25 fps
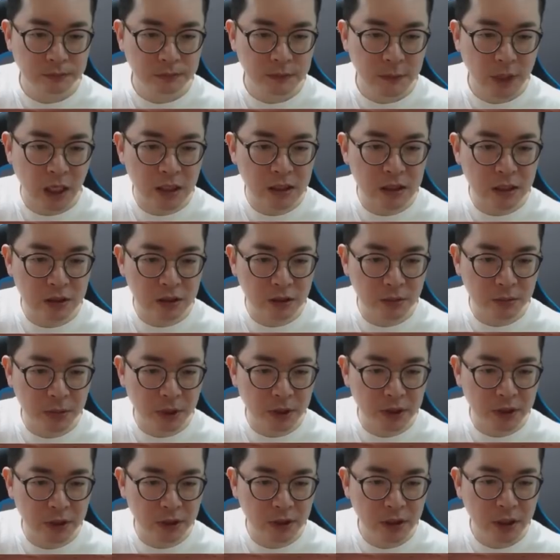아셨죠
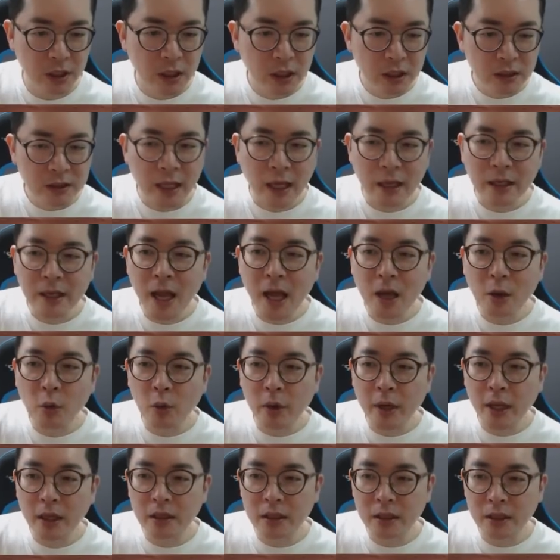여러분들 나나
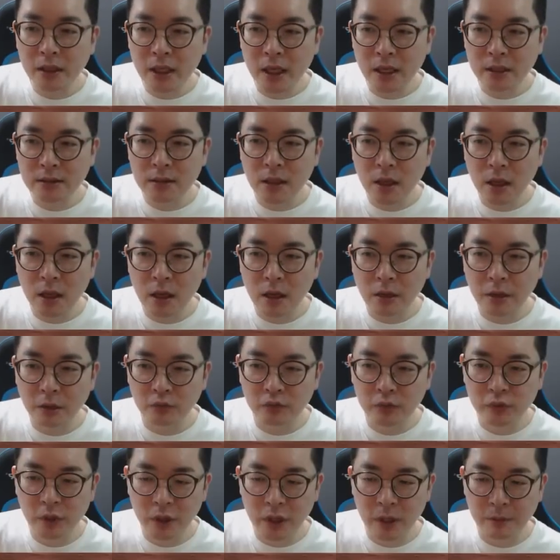고래님께서 예,
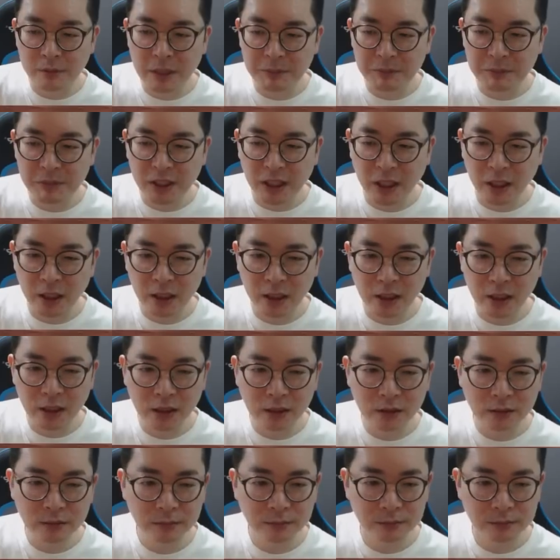후원 감사합니다